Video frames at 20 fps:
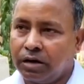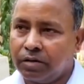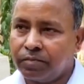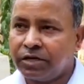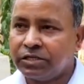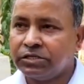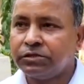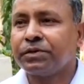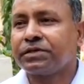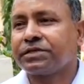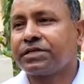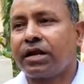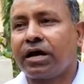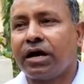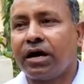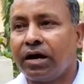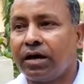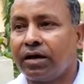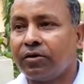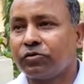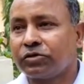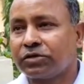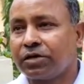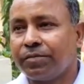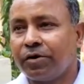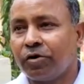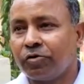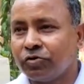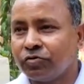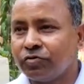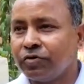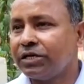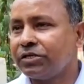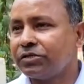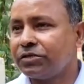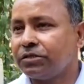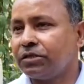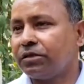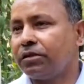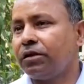हर मंच पे सराहा है उसके बावजूद ये
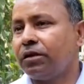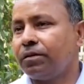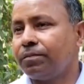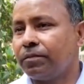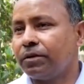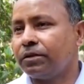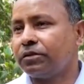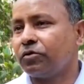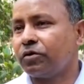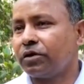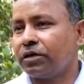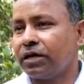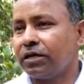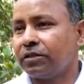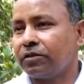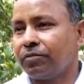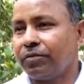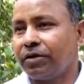स्थिति निर्मित हो रही है